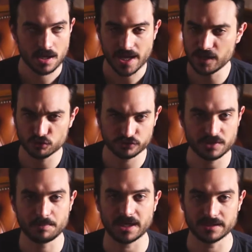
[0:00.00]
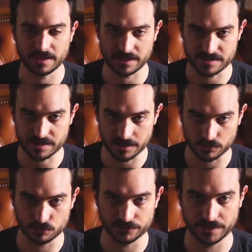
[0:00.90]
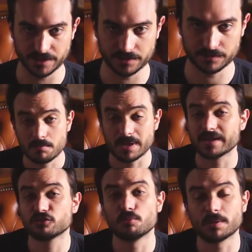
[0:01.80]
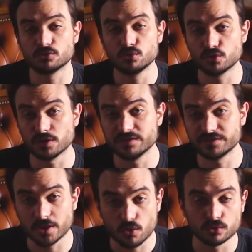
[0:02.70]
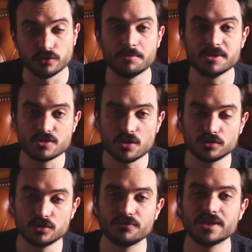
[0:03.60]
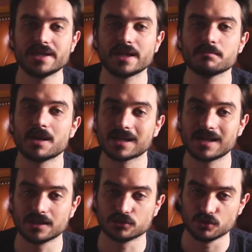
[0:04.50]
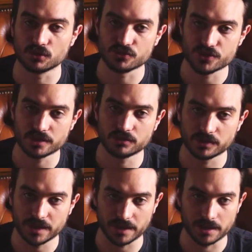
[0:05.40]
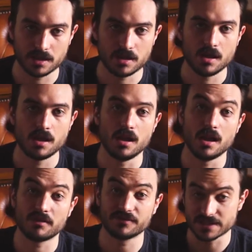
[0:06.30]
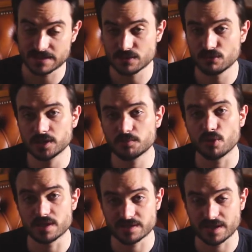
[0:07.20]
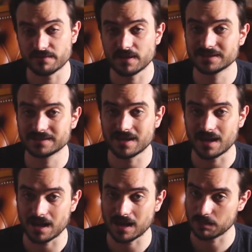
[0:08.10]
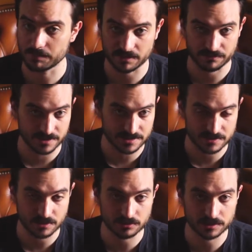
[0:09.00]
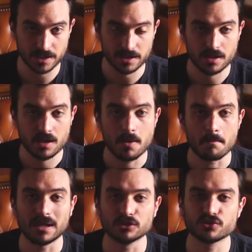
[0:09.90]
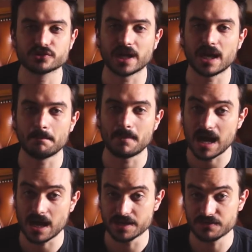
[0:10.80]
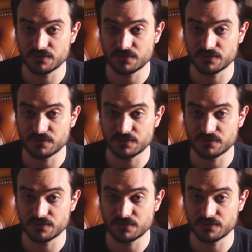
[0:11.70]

e non si prende rischi inutili, perché soprattutto nel secondo episodio viene rimarcato il concetto che la finzione può essere fatta alla perfezione, ma non sarà mai